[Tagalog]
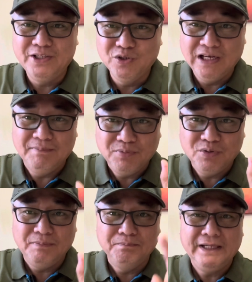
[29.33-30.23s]
Yun lang
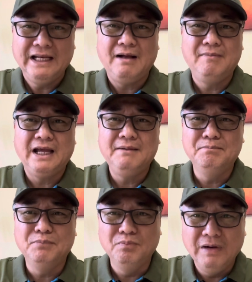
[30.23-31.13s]
po ang pinakamalaking
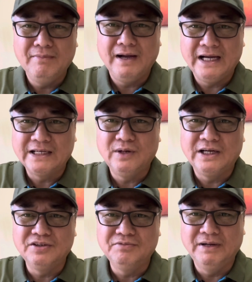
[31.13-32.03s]
problema
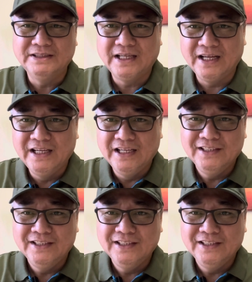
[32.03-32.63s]
araw-araw ng bansa.